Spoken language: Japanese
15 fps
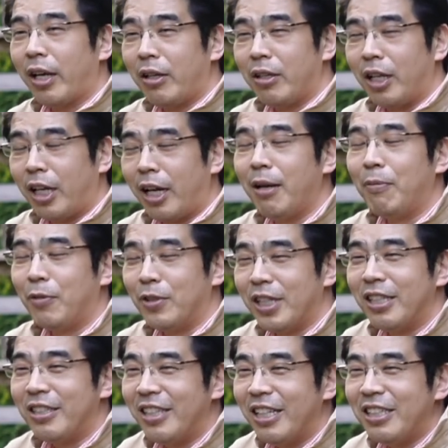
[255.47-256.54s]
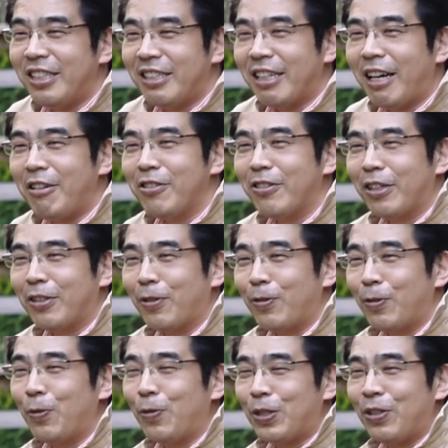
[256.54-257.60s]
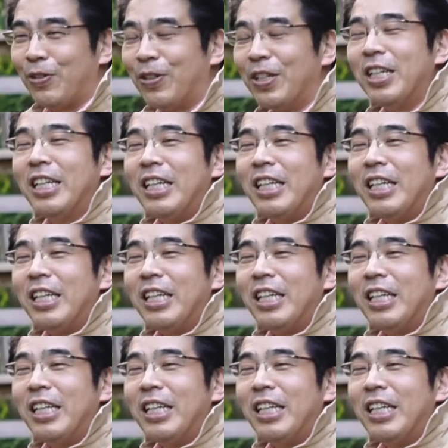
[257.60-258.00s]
ける値段も全然違うような人同士の、